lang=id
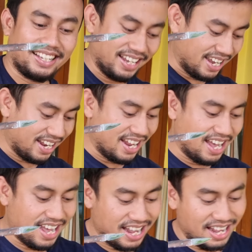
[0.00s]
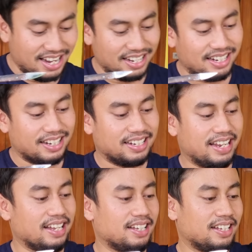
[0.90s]
oke, dan
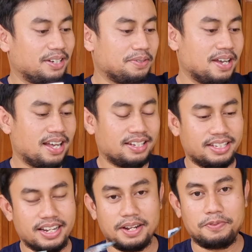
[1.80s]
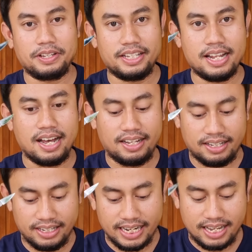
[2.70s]
yang kedua di sini adalah fungisida.
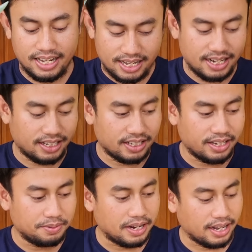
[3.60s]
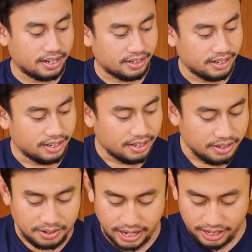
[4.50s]
Ini aja alat yang saya gunakan.
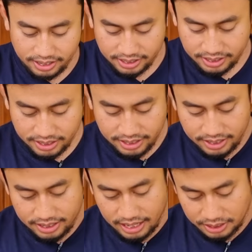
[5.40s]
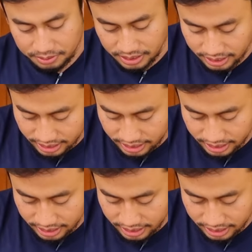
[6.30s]
Oke. Langsung aja